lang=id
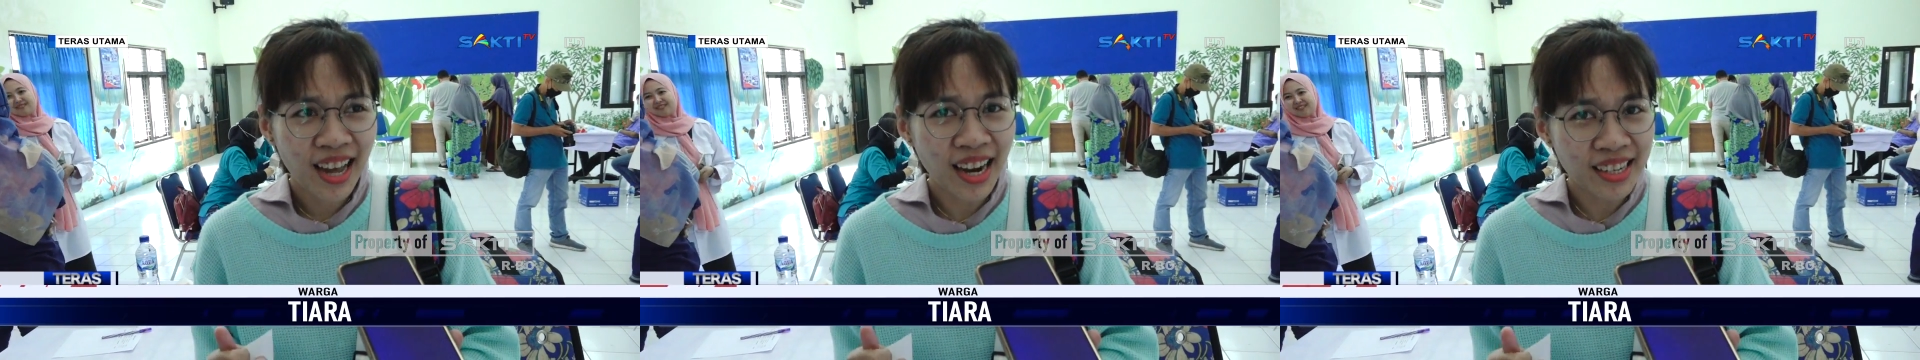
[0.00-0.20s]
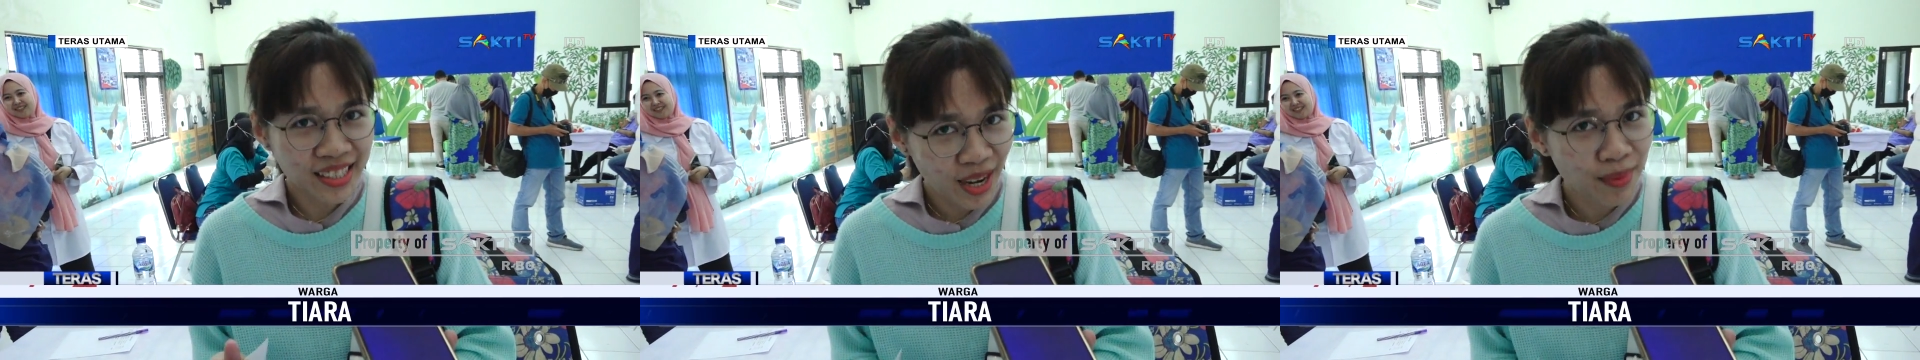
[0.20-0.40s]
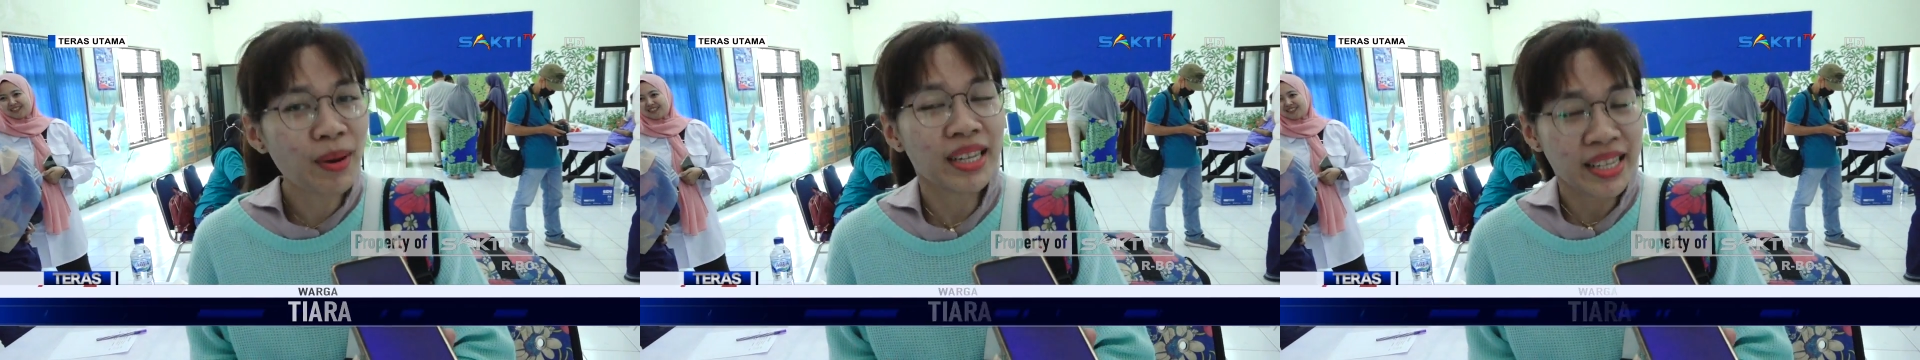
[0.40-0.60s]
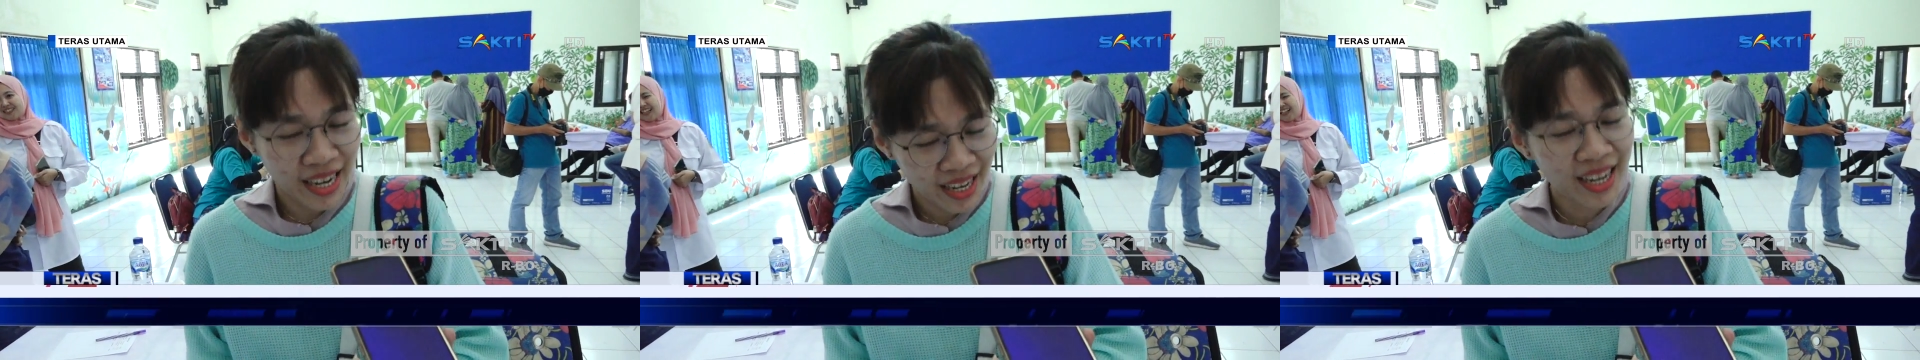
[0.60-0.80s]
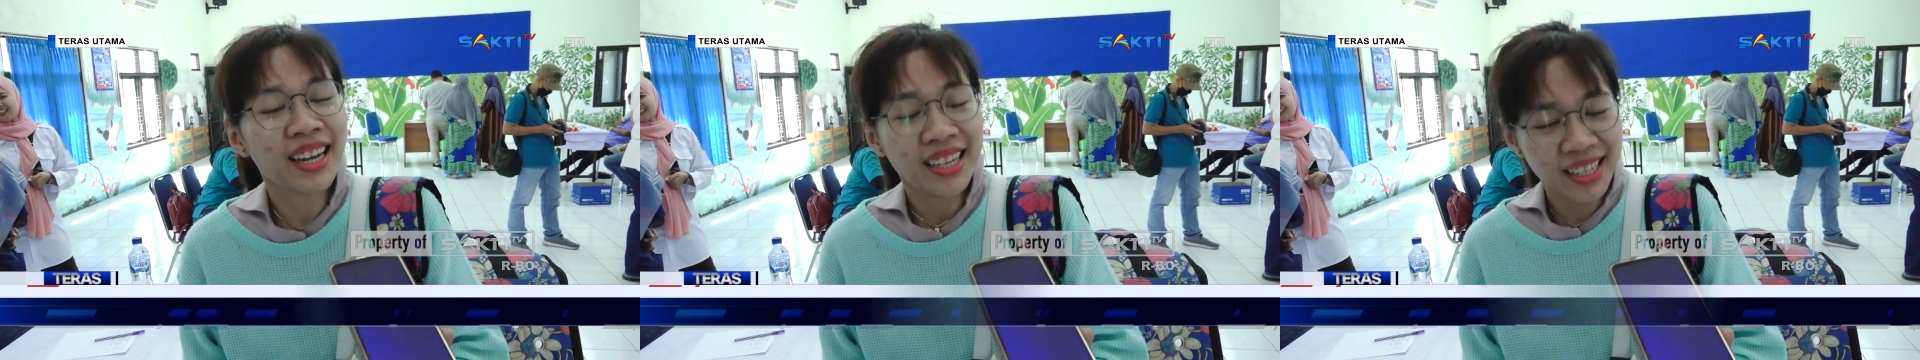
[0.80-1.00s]
Ada
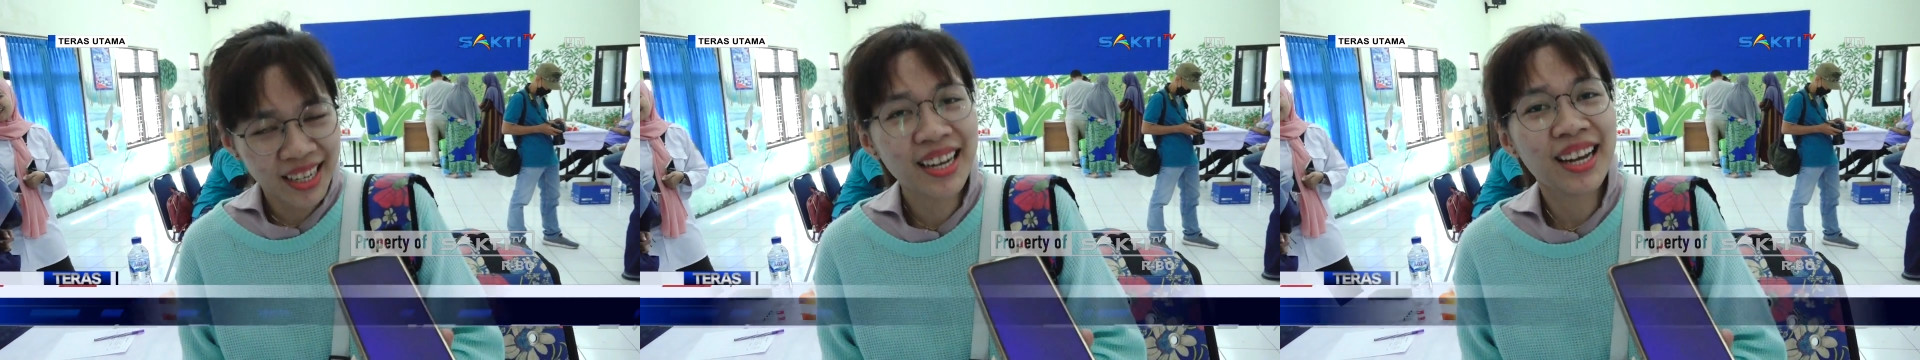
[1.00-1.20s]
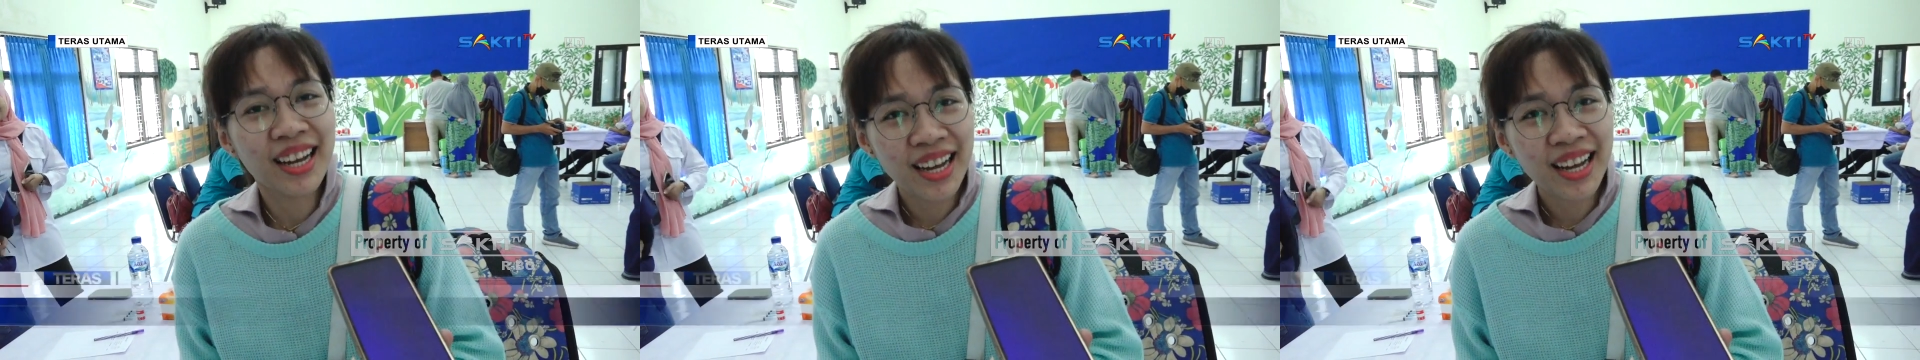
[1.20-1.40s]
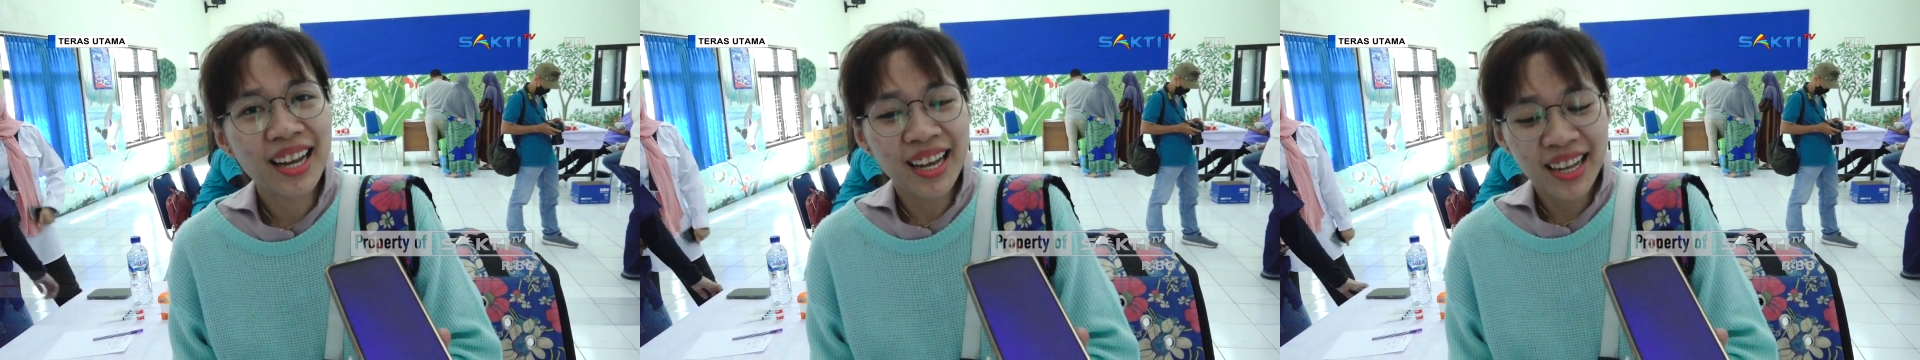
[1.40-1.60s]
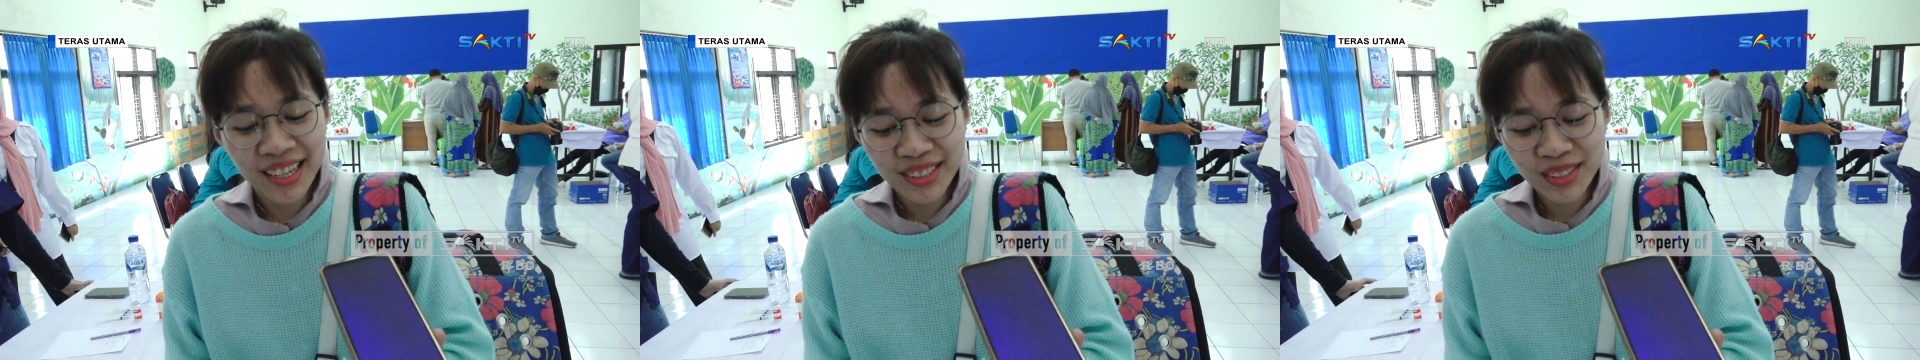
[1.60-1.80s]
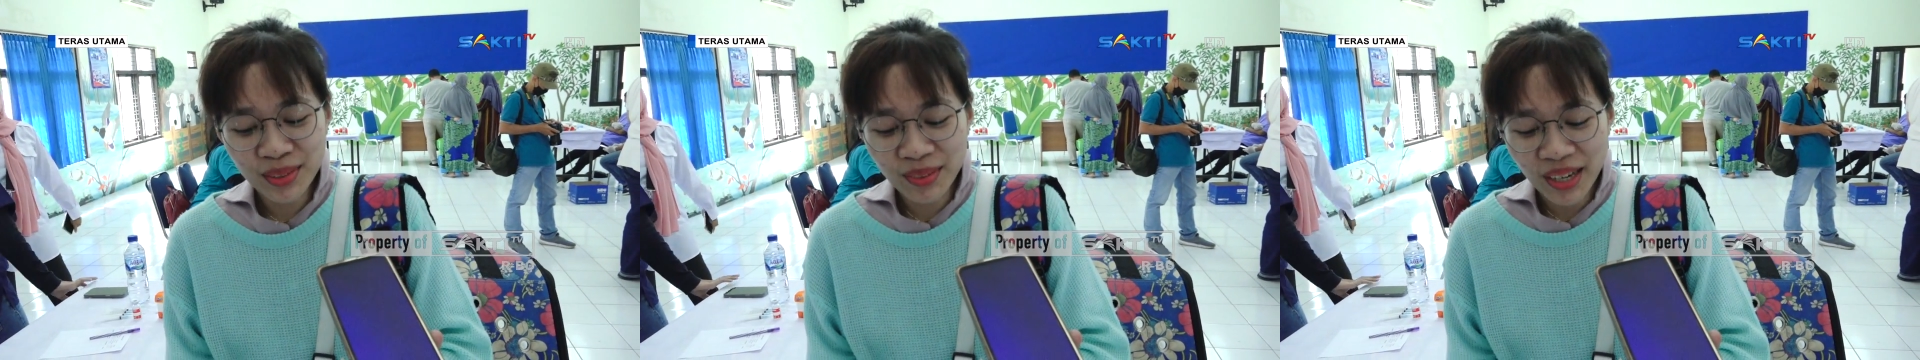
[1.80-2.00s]
banyak.
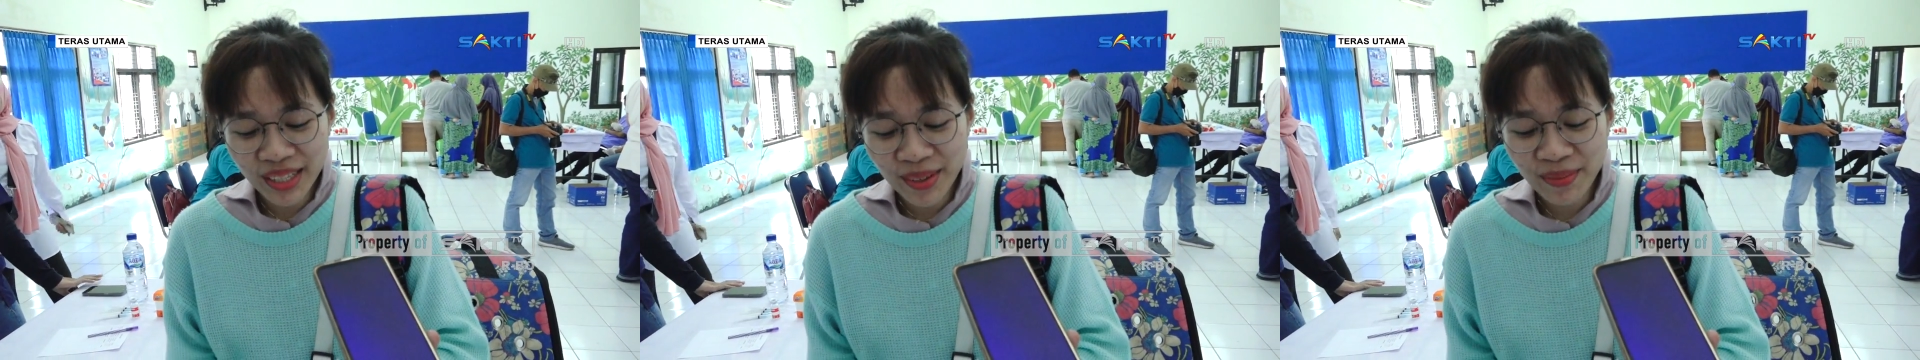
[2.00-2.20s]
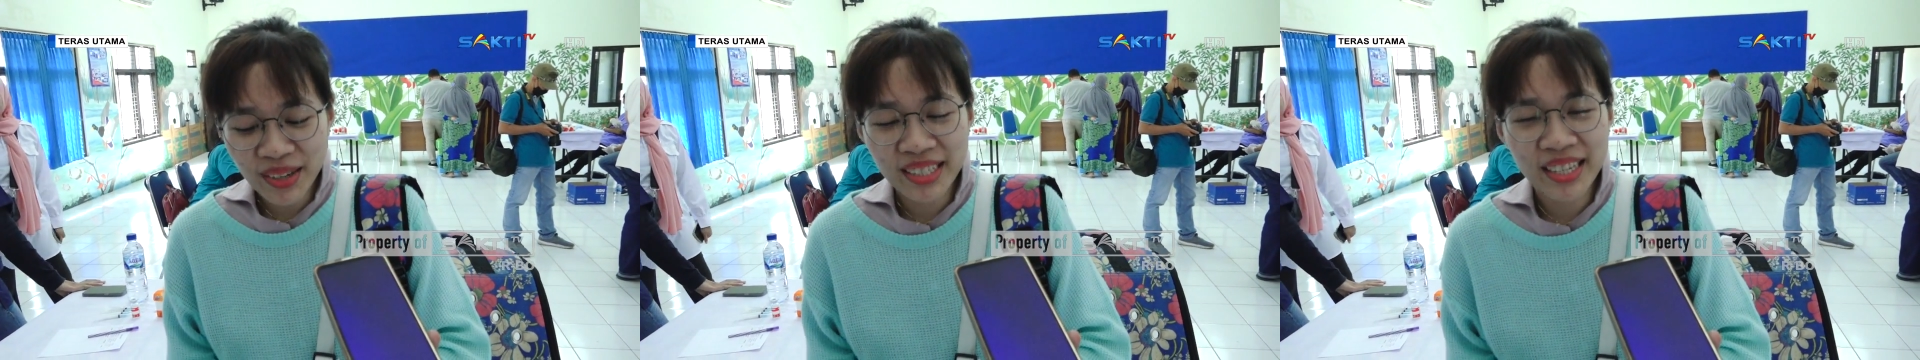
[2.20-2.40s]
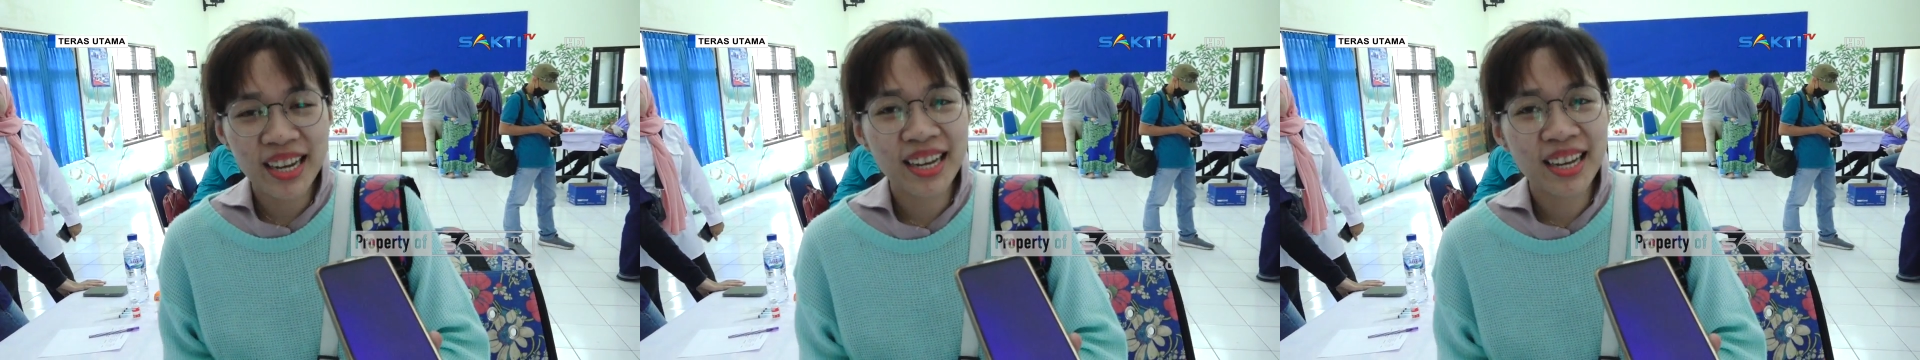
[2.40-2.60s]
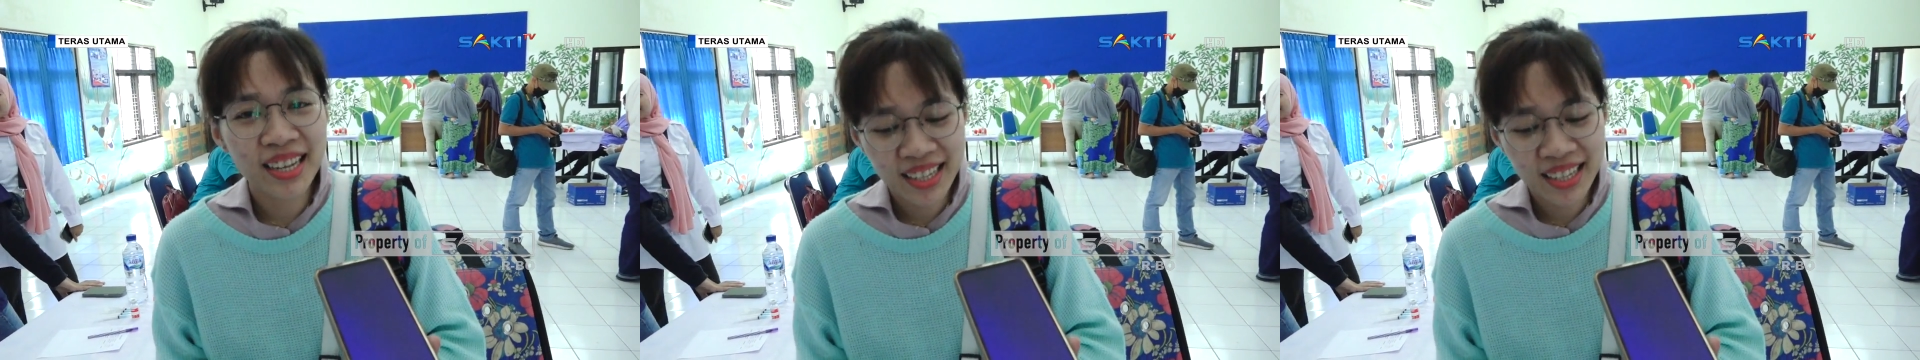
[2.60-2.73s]
Jumlahnya banyak.